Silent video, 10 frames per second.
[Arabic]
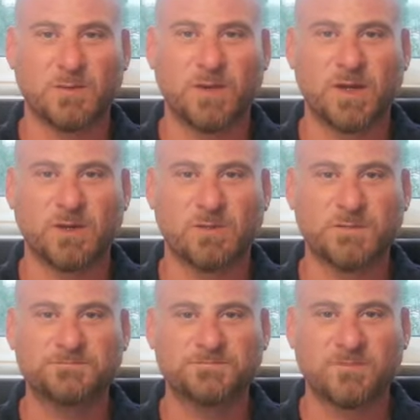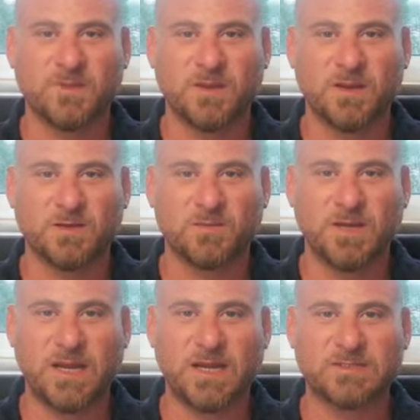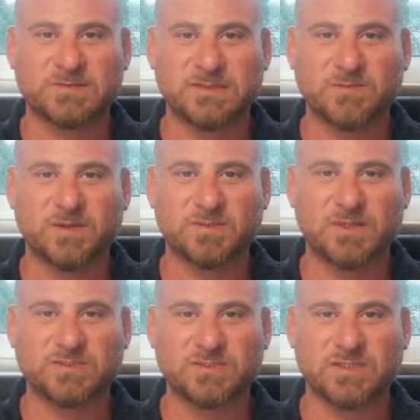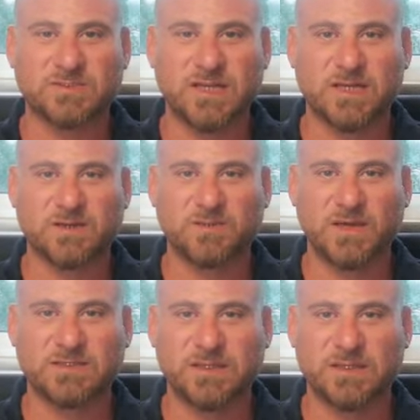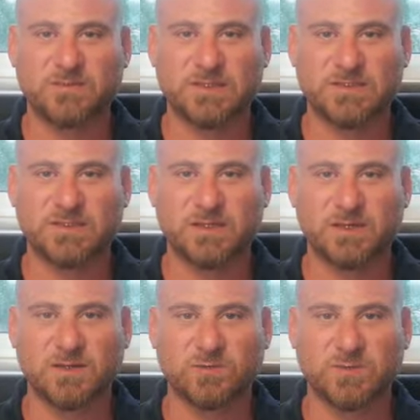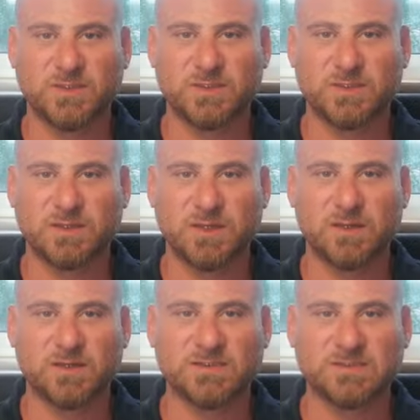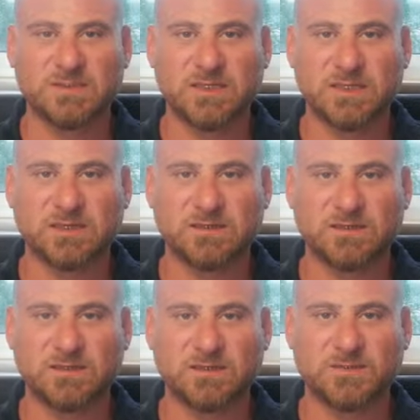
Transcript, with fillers: مرحبا بالحلقة السابقة بلشنا نتكلم عن علم الإدارة بالأخص إلى آه،